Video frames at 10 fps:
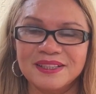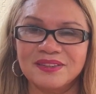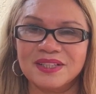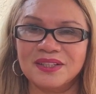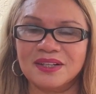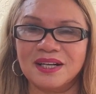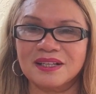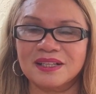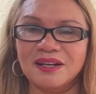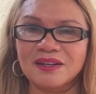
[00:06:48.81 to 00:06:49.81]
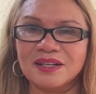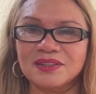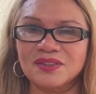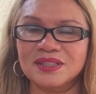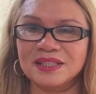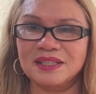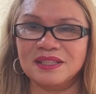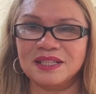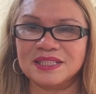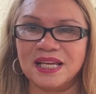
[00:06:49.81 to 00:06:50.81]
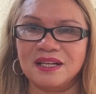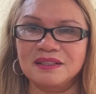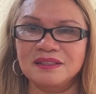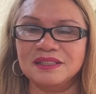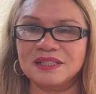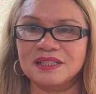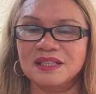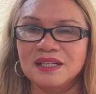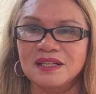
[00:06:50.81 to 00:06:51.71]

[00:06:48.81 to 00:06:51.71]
nhiều khi họ cần họ cần chuyện gì hay là xe hư này kia